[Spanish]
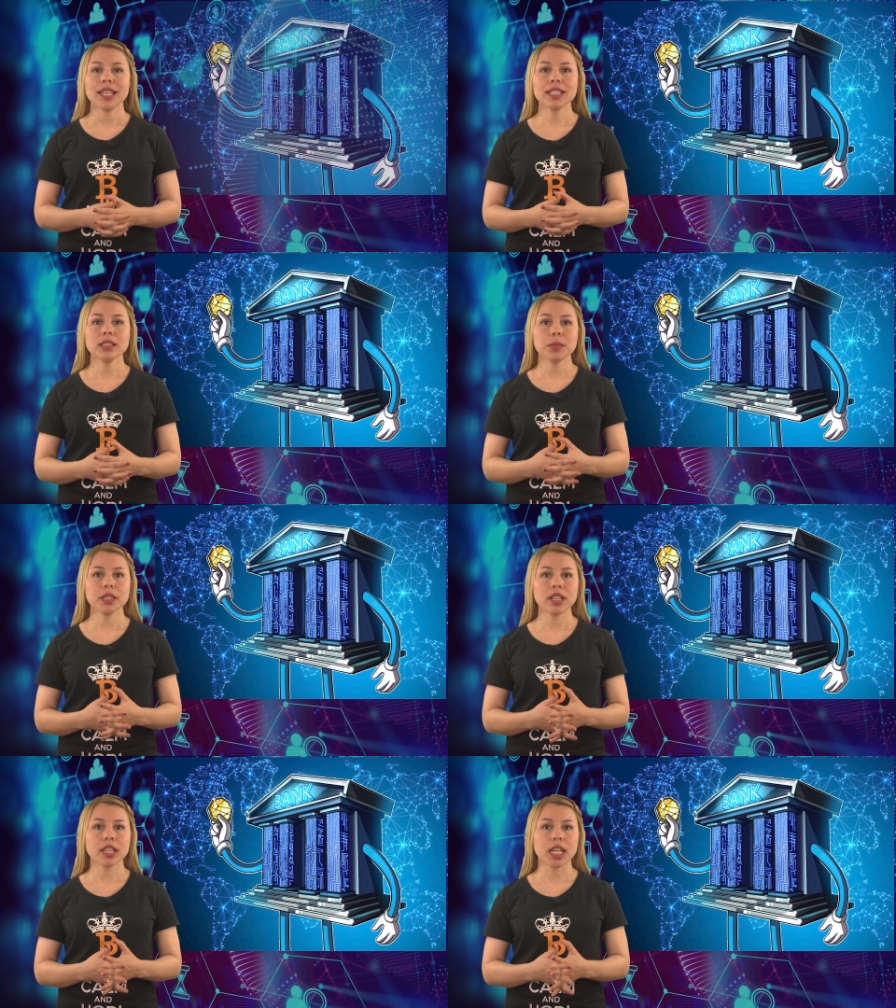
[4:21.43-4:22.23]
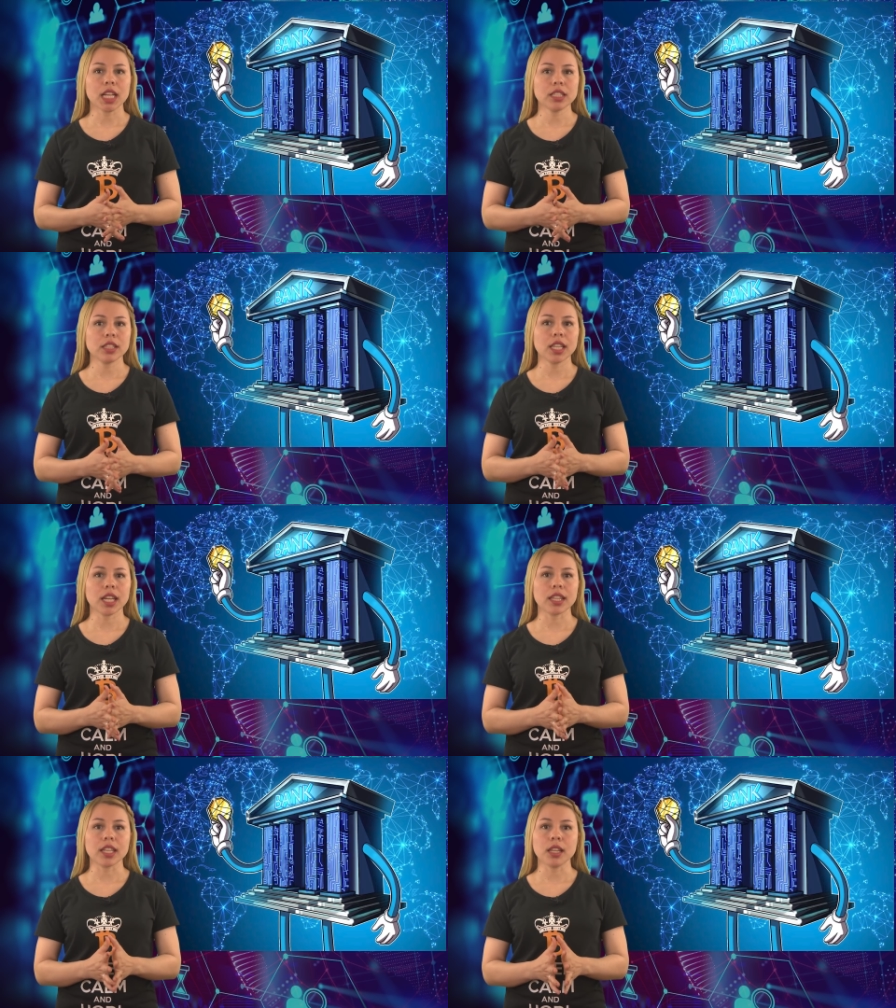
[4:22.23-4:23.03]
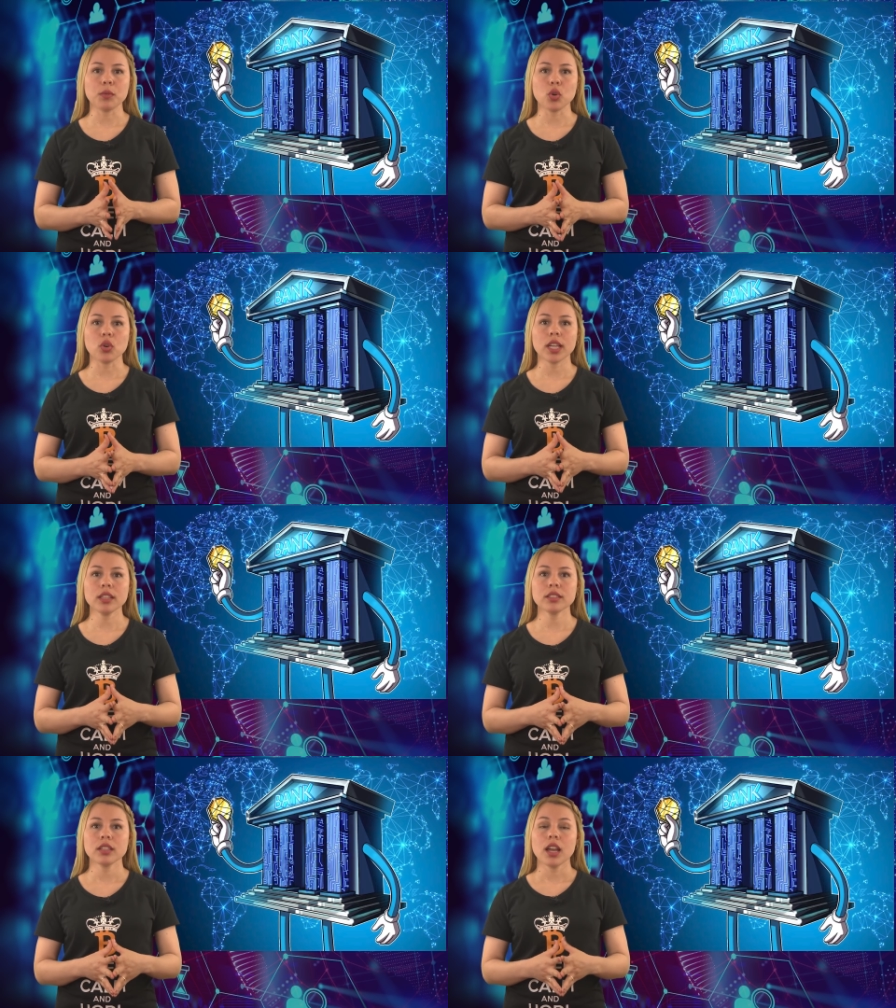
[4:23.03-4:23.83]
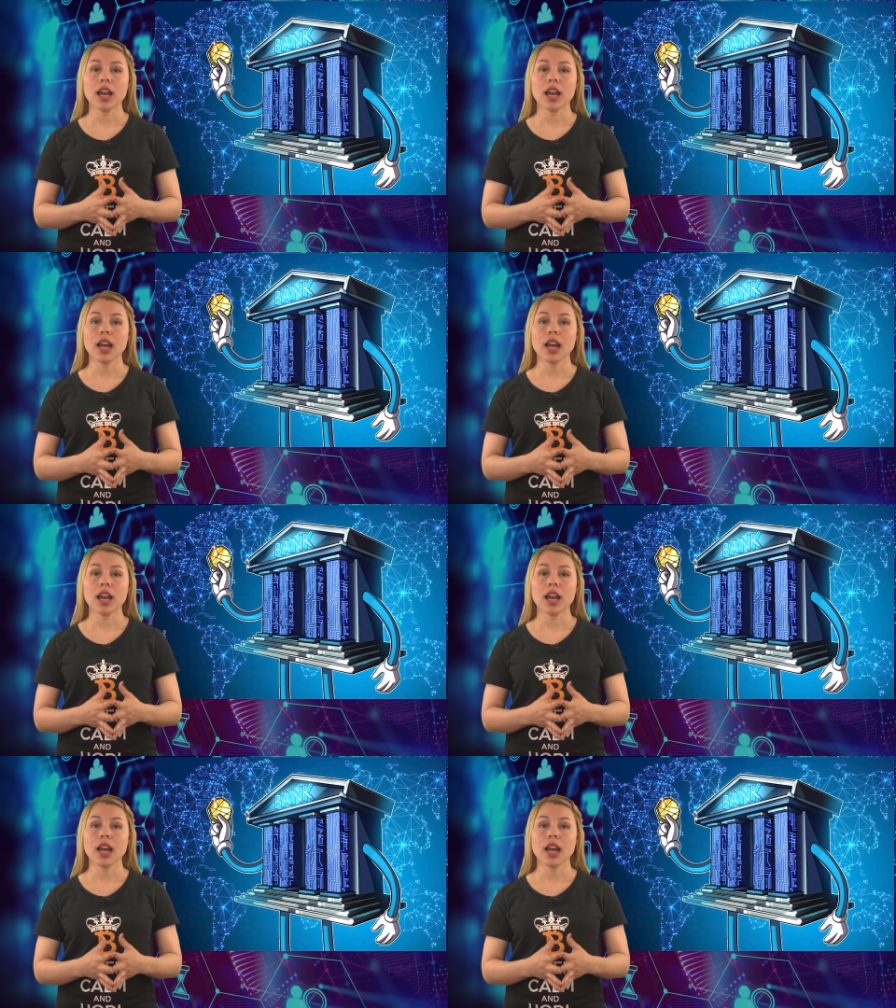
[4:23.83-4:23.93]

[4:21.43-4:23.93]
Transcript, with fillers: Las empresas de análisis de cadena de bloques